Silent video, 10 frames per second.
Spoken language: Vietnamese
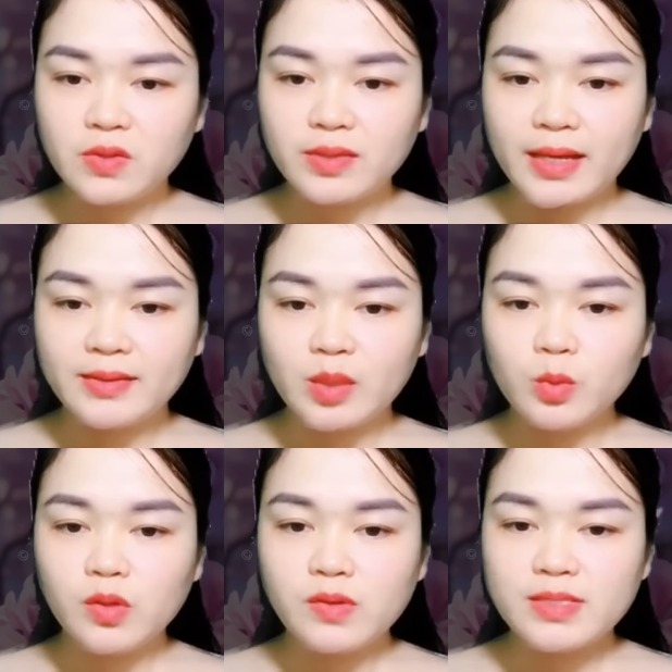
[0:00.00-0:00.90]
trở thành
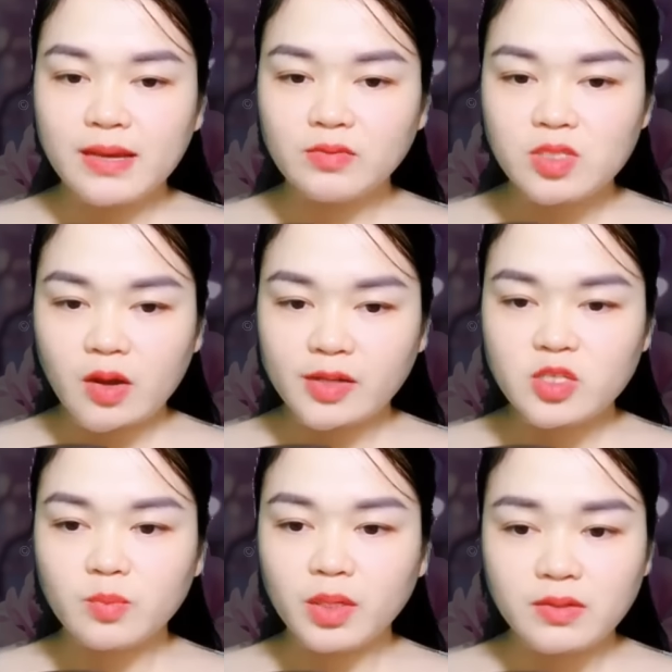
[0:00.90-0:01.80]
tấm gương sáng
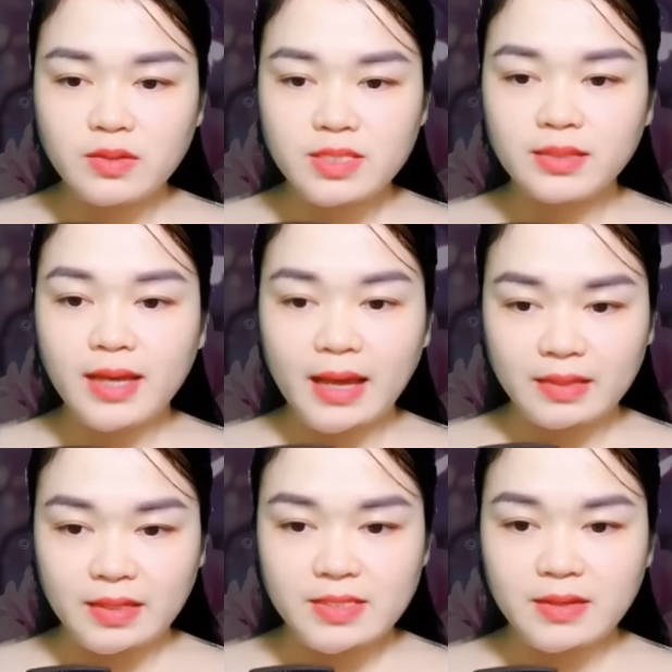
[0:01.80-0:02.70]
chói trong mắt cư dân
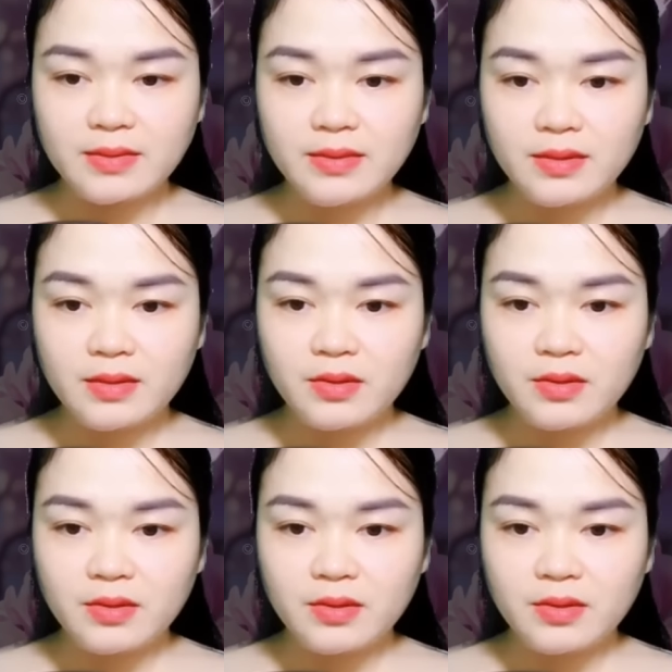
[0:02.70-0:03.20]
cả thị trấn,